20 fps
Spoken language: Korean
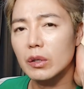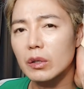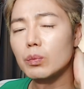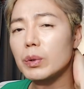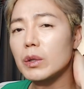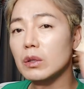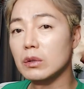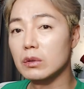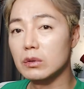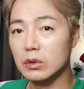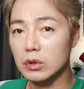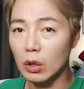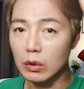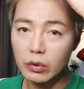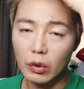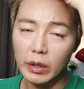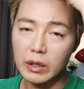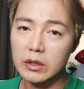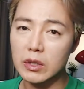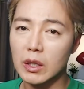두피는
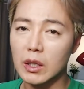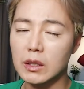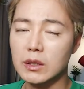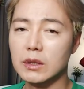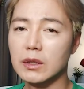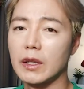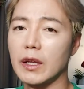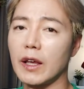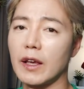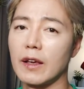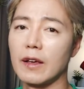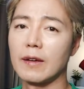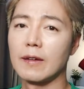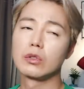전혀 괜찮았는데,